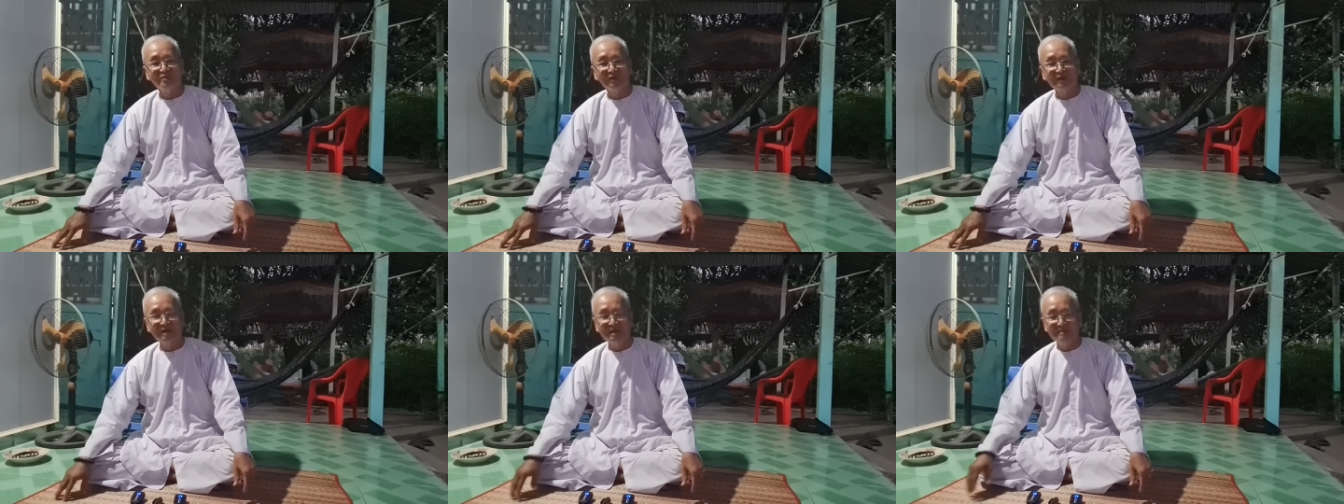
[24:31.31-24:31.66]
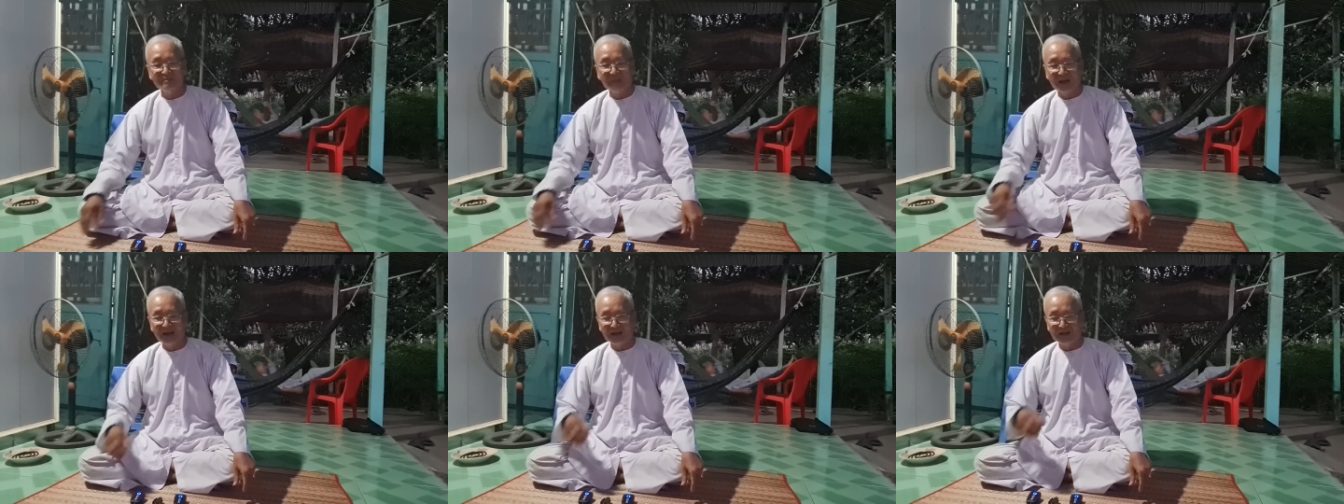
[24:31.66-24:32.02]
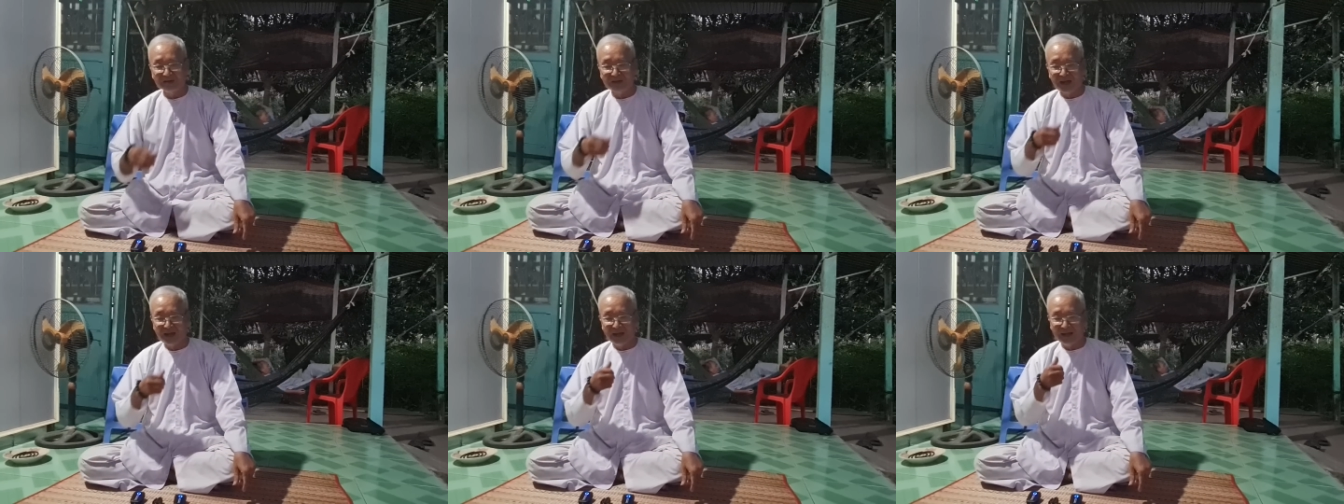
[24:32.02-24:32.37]
khi mà
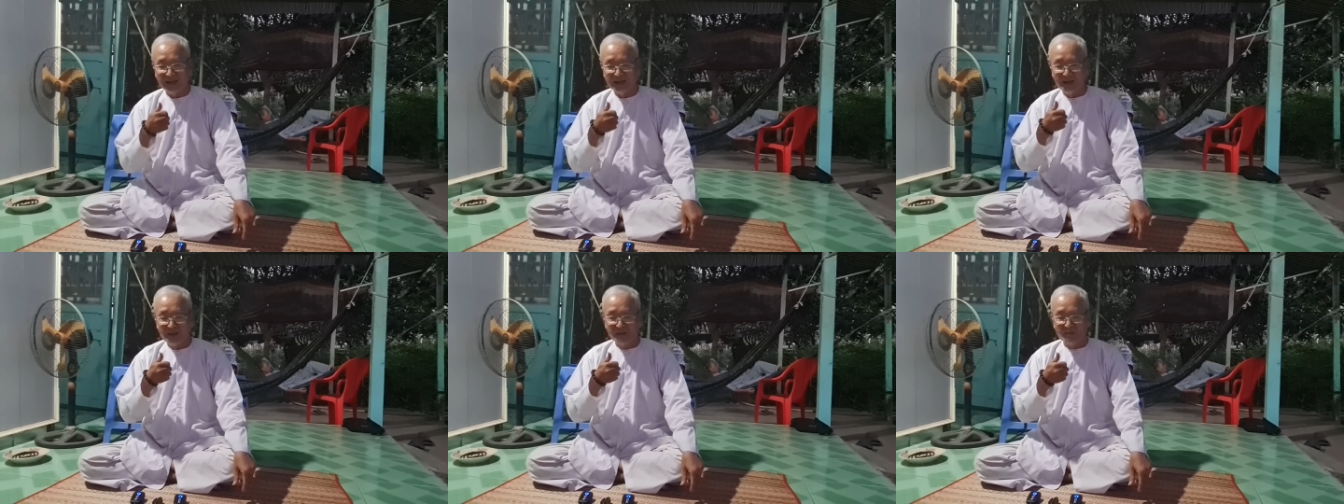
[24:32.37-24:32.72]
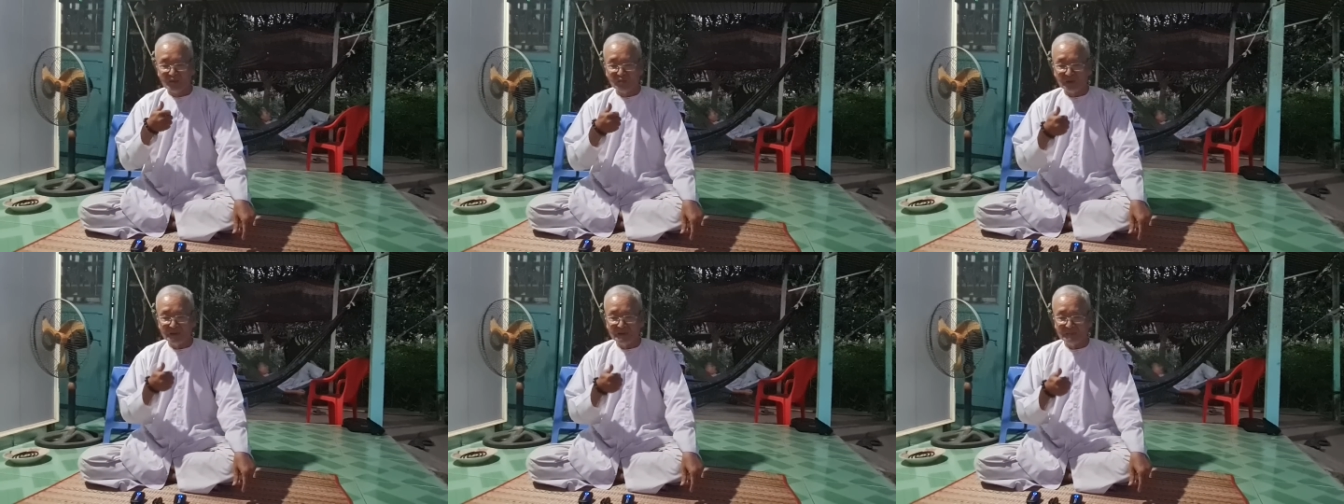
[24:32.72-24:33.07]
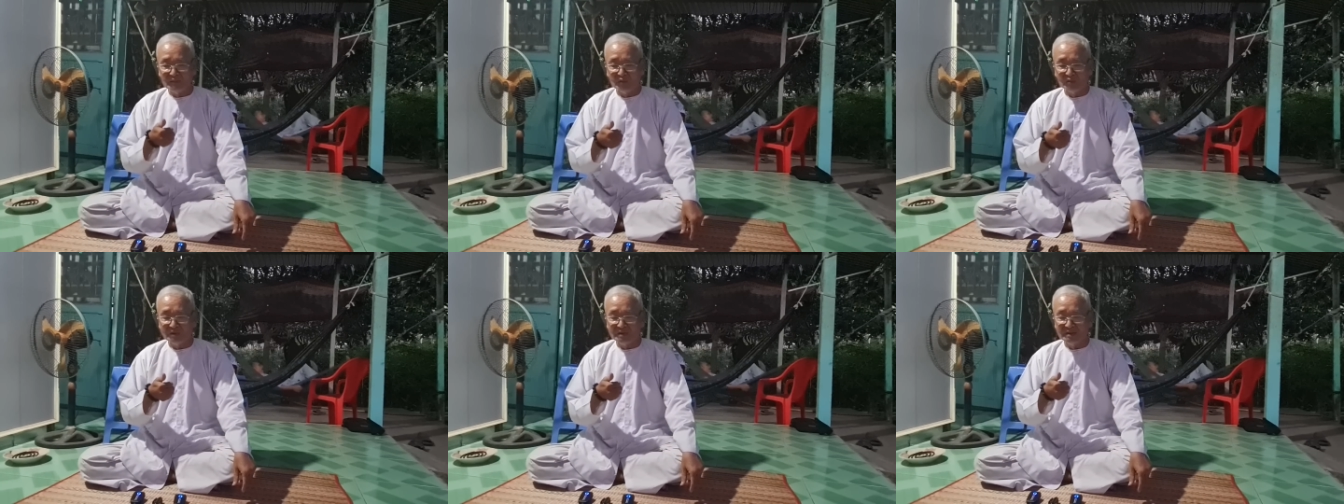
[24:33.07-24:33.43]
người ta một cái
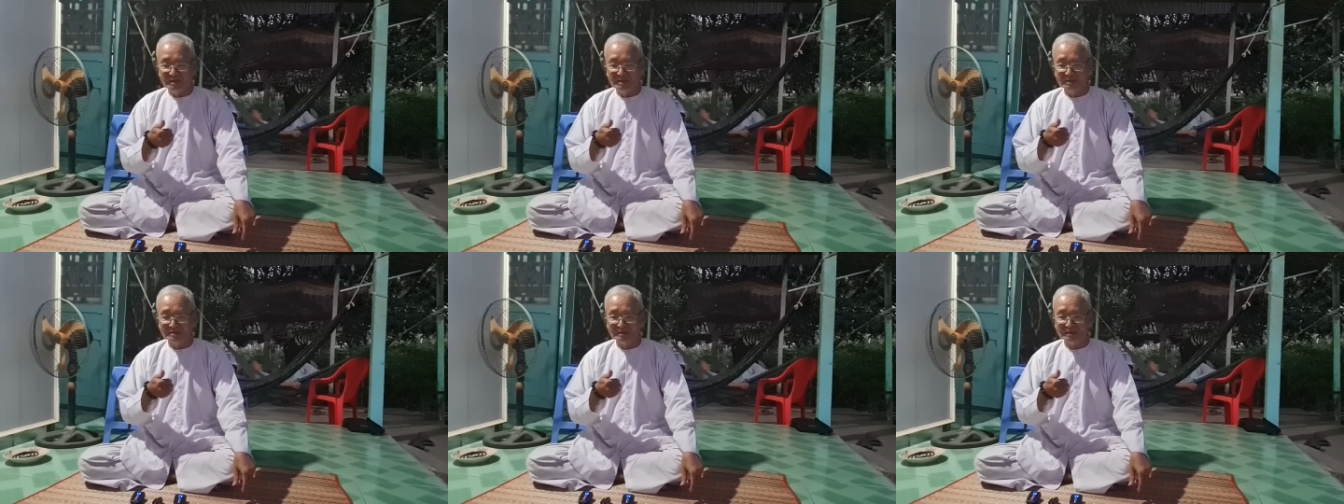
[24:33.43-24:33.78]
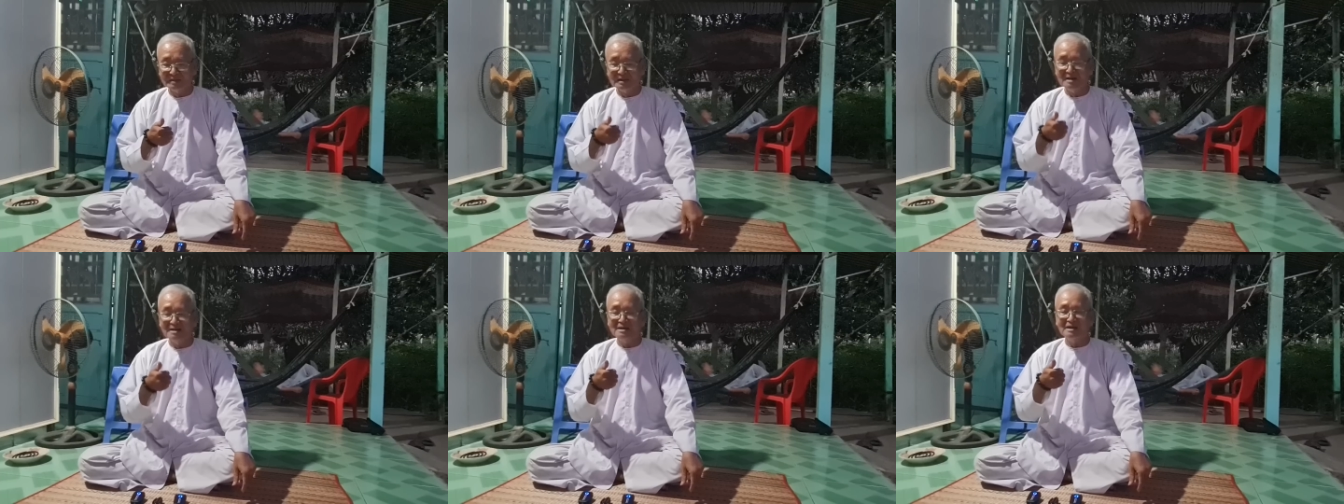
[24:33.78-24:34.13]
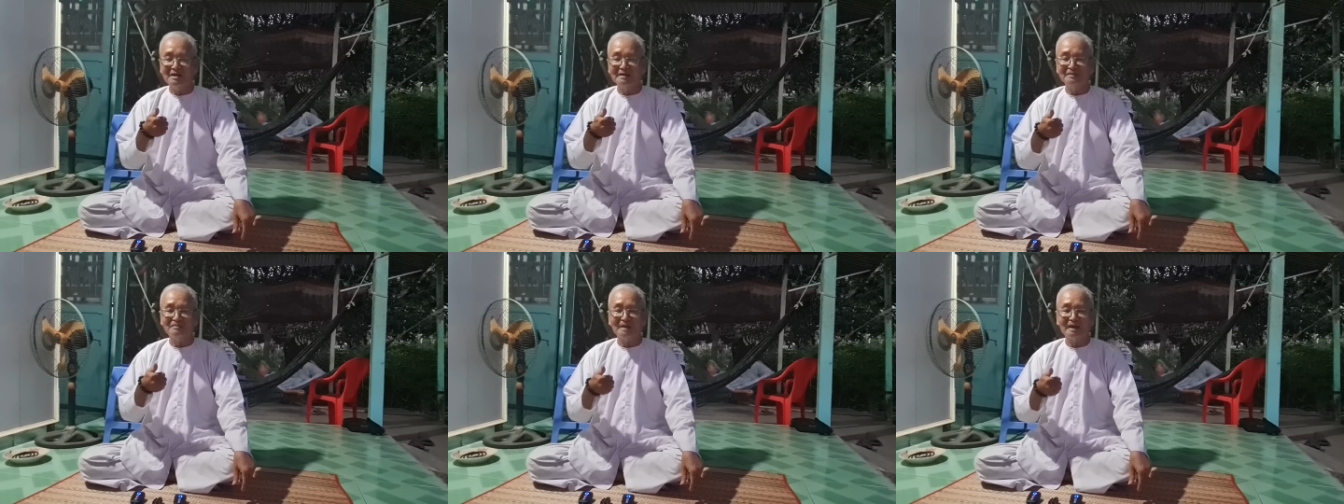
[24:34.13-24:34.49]
một cái người lớn
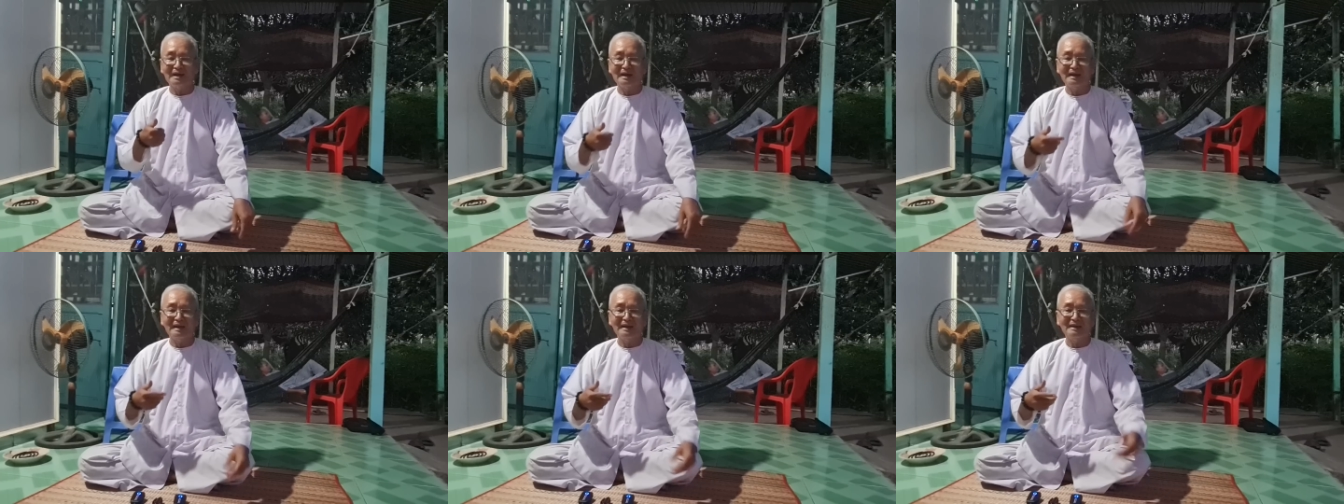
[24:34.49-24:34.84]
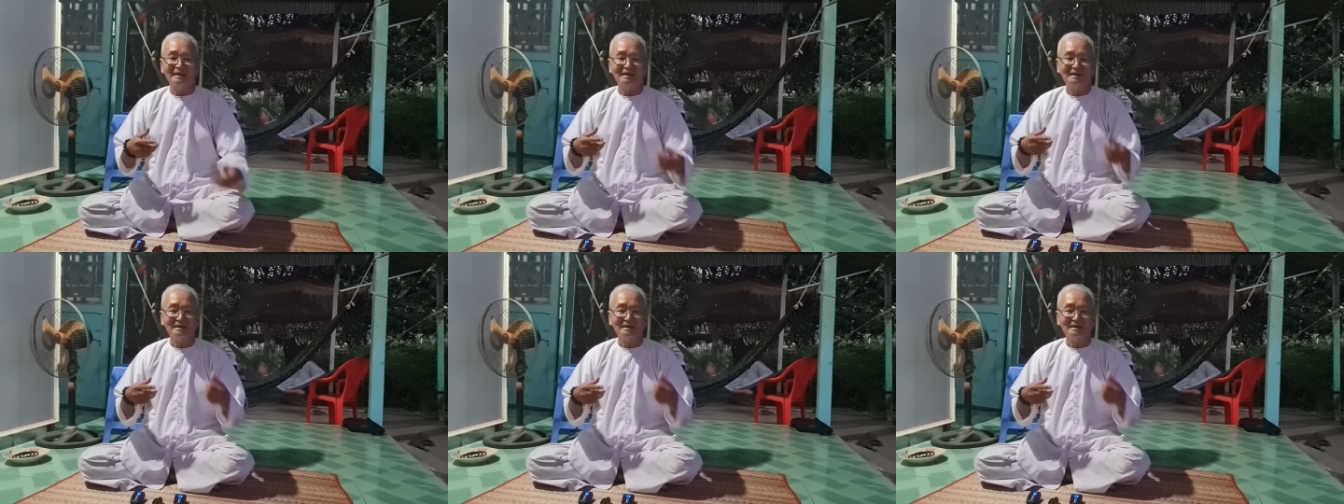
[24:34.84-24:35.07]
lên mà